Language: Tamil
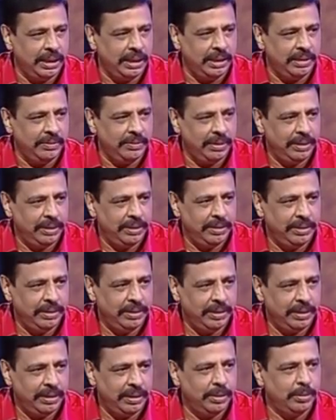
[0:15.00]
சொல்கிறோம்
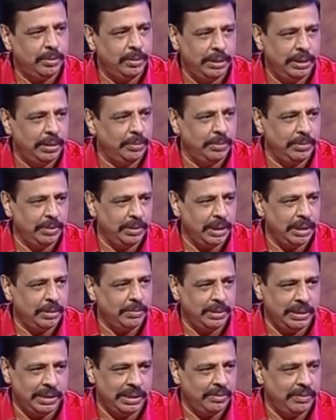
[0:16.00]
நம்ம கர்ம
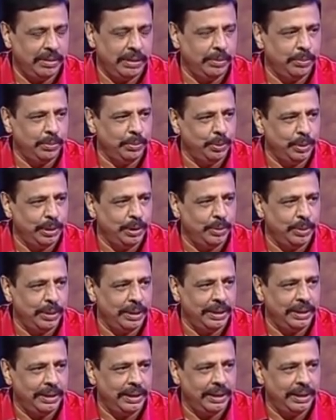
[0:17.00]
வினைகளுக்கு தகுந்த மாதிரி நம்ம
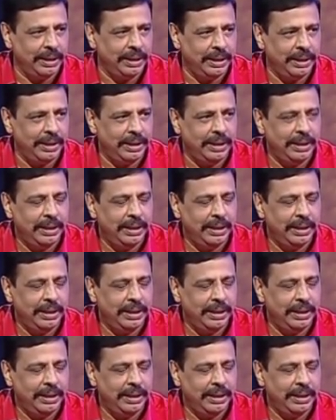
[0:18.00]
புத்தியும் வேலை செய்யும்